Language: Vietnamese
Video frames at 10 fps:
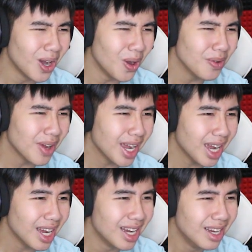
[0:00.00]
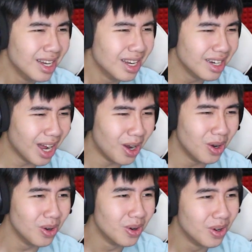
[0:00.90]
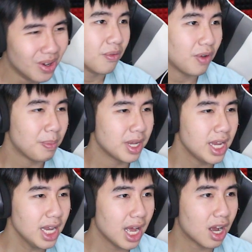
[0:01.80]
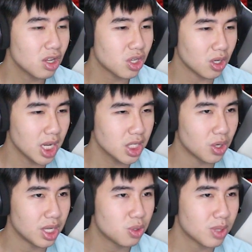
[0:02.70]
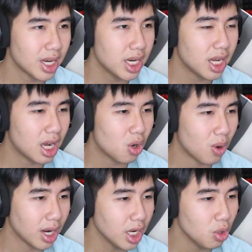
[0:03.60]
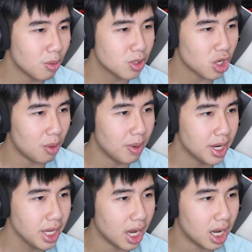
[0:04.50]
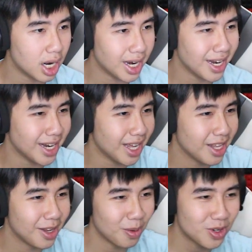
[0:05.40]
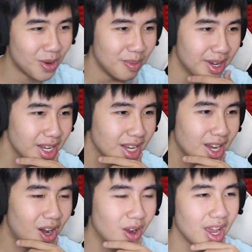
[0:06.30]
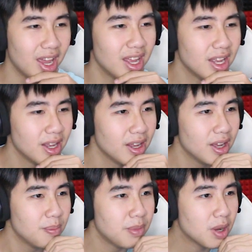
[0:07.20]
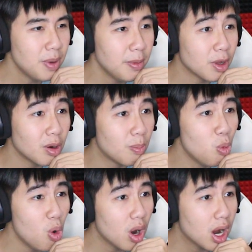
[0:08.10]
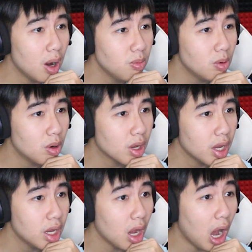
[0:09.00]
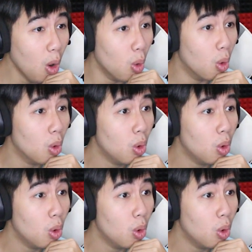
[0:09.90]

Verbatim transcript: Tội vậy à No và mình nghĩ là con chó chết rồi thì chúng ta nên uh, cố gắng nhận nuôi một con chó mới nhỉ ở à, đây đây đây nhận con chó mới ok mình không biết mình có được mua không ok oh